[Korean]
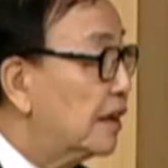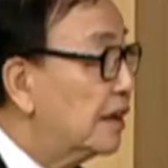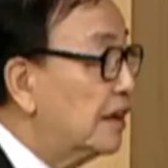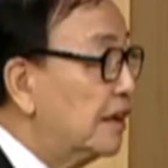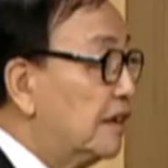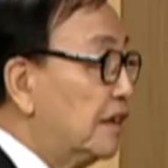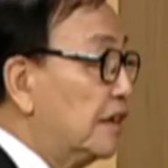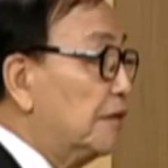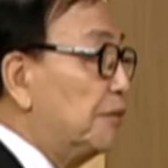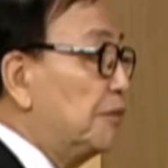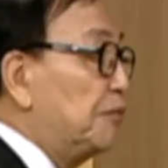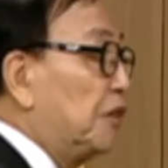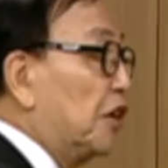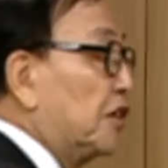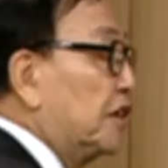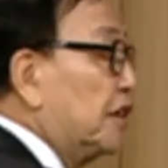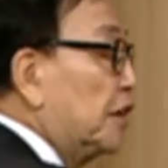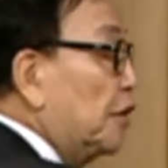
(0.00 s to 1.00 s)
그러니까 지금은
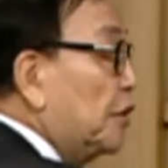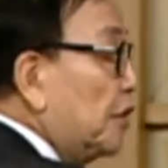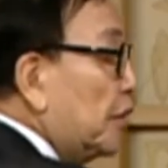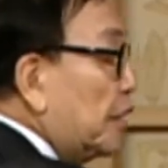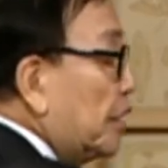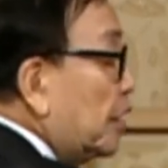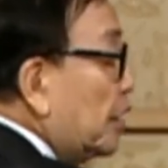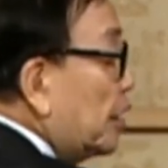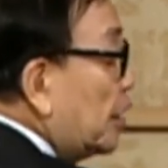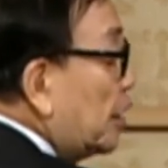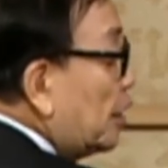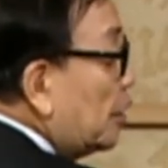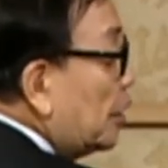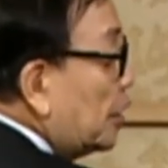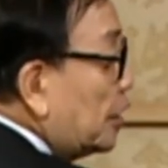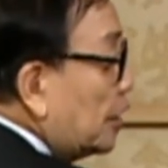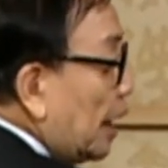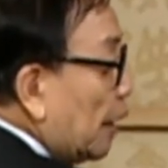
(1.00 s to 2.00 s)
명칭이
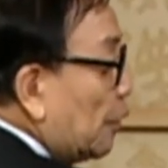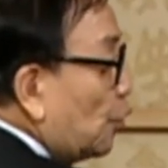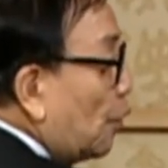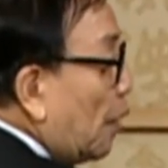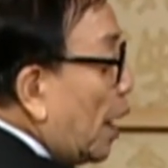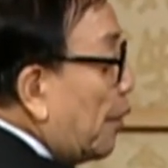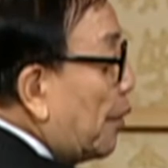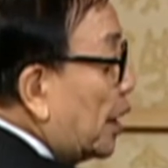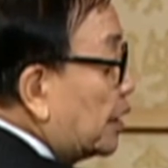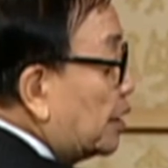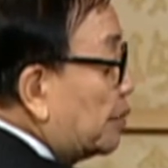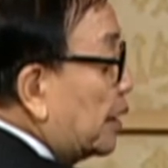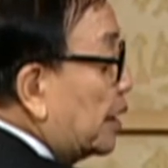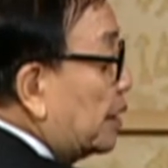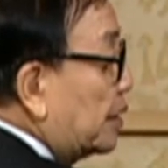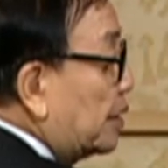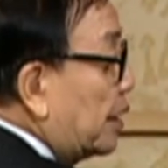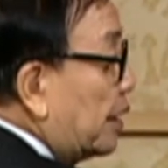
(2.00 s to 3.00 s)

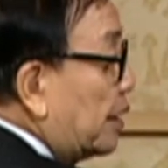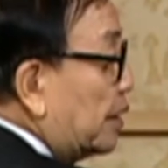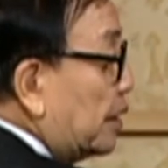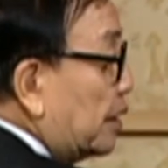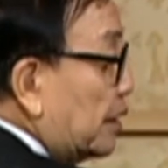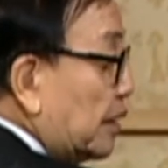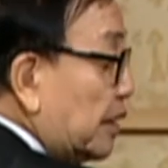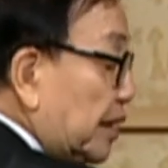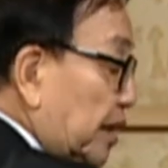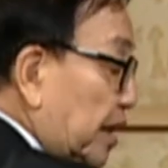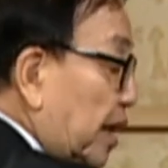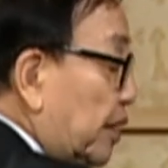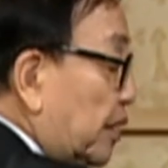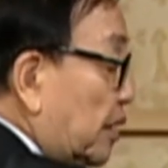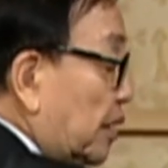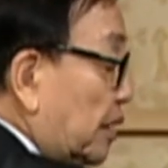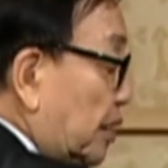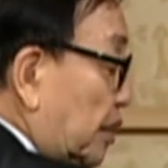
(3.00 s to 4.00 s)
히라노가와지만 그때는 예,
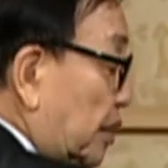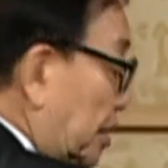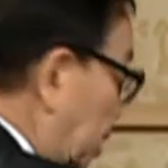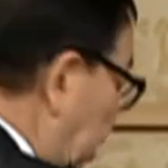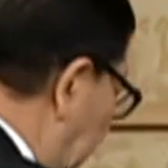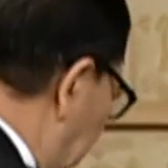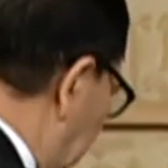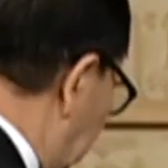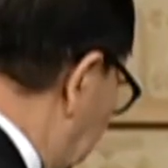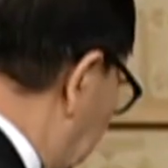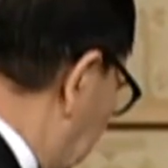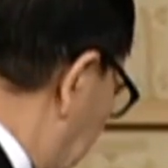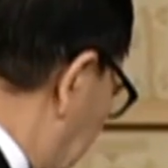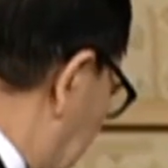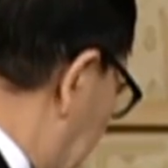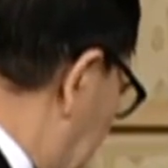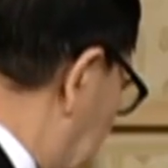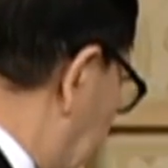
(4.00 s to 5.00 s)
이,
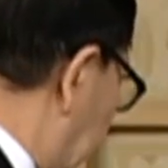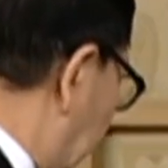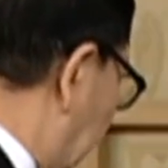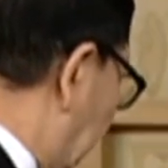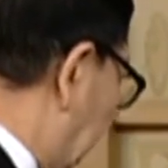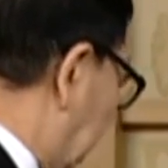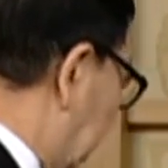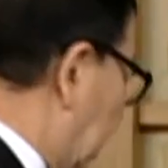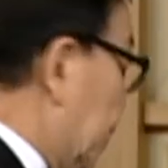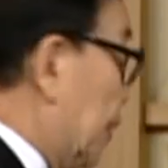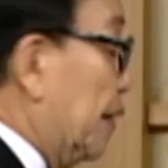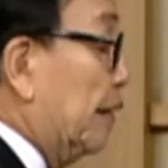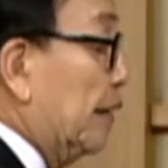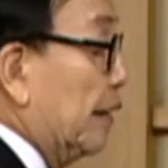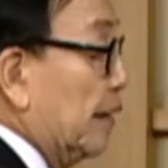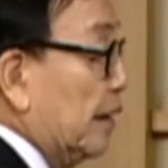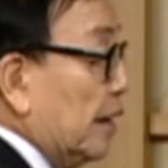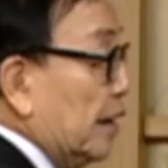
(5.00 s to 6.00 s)
이전, 이전에는
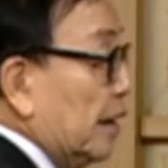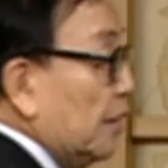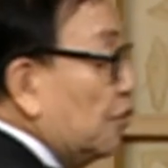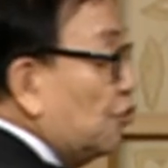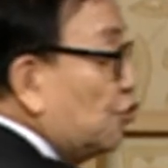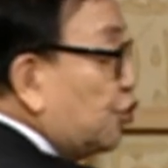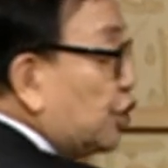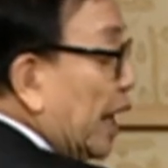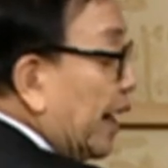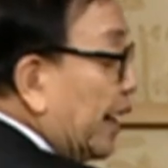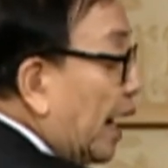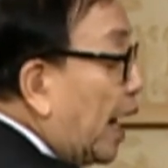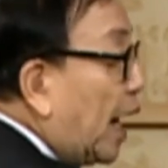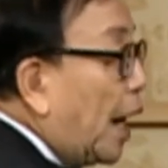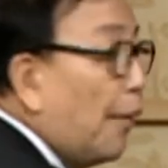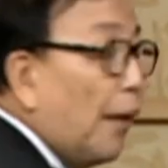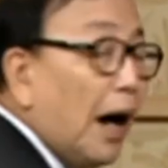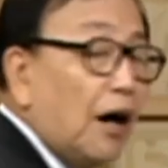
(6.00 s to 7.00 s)

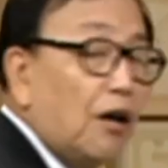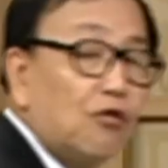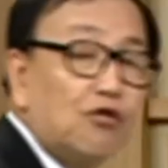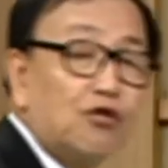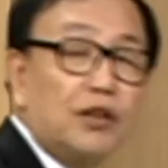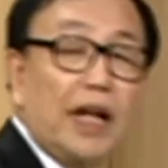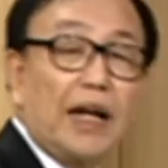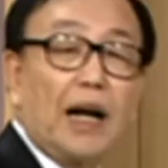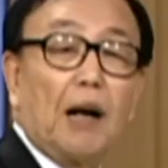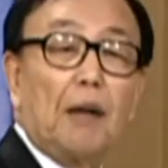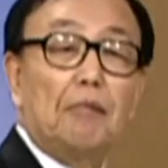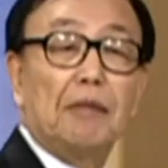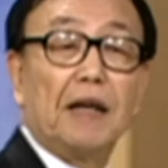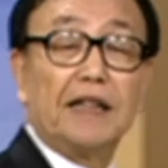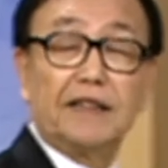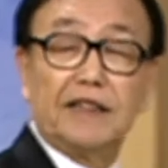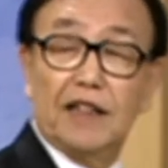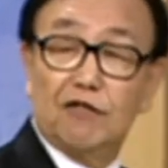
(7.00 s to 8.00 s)
구다라가와, 구다라,
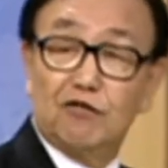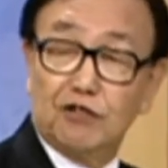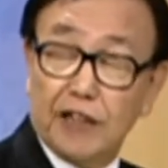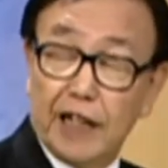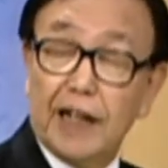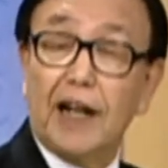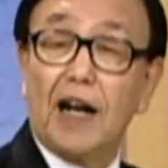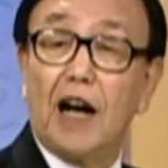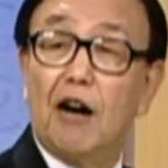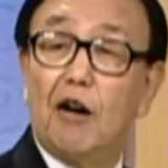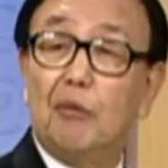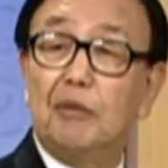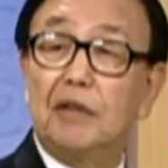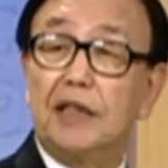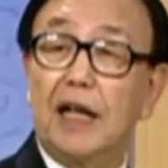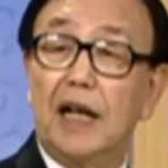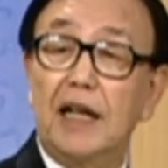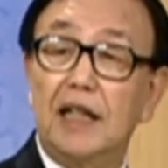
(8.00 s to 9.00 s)
백제
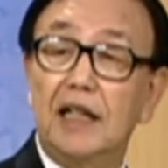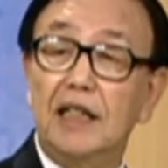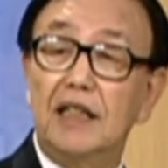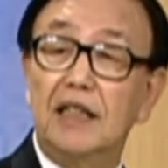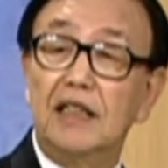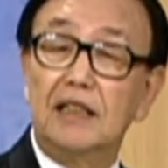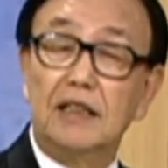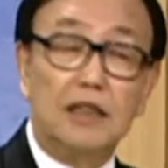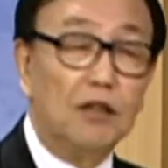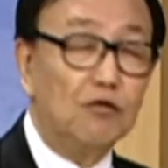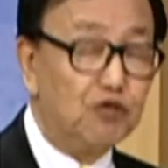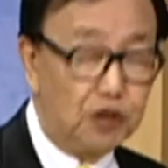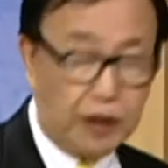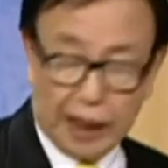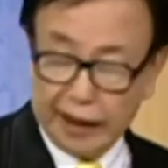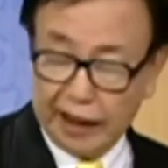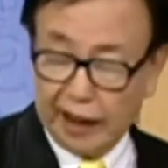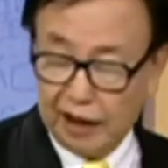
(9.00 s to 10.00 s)
구다라가와입니다. 그러니까
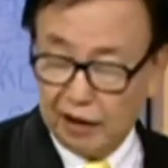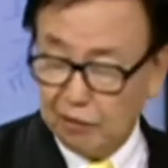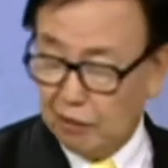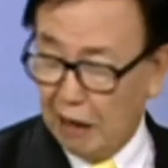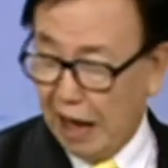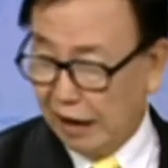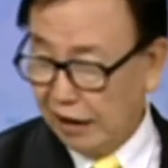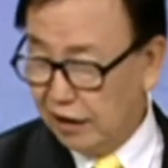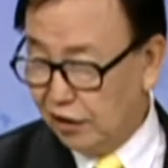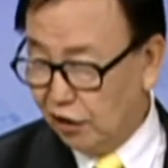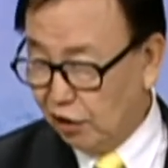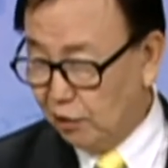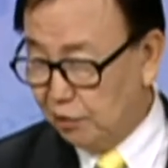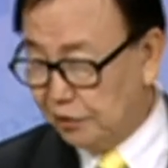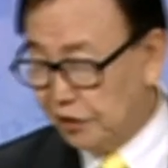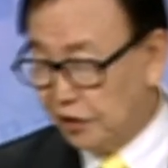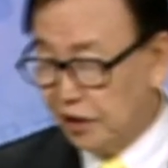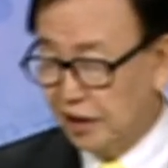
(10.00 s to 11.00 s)
구다라는 말을
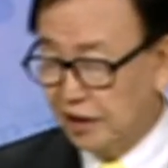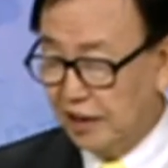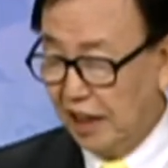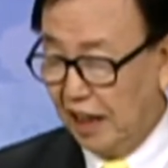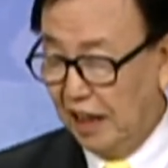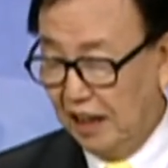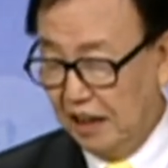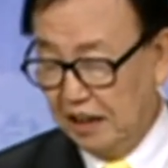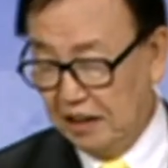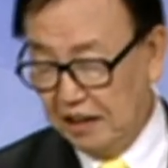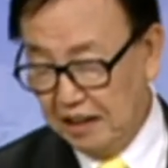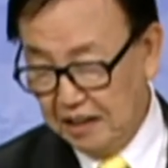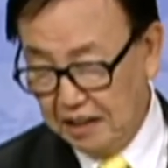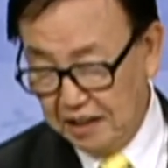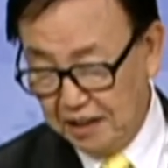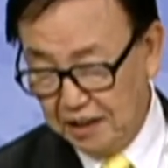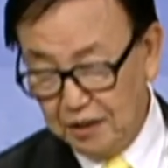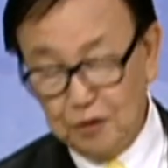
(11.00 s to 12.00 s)
여러분들은 이제
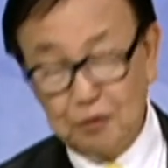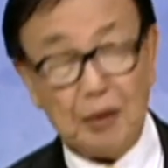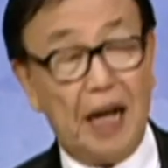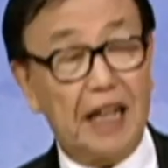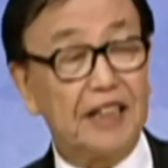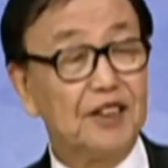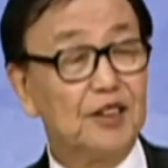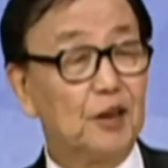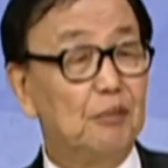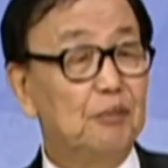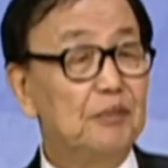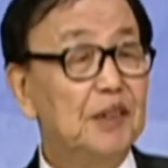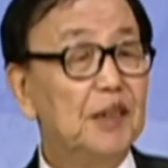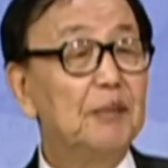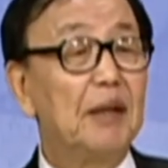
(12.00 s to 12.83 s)
많이 좀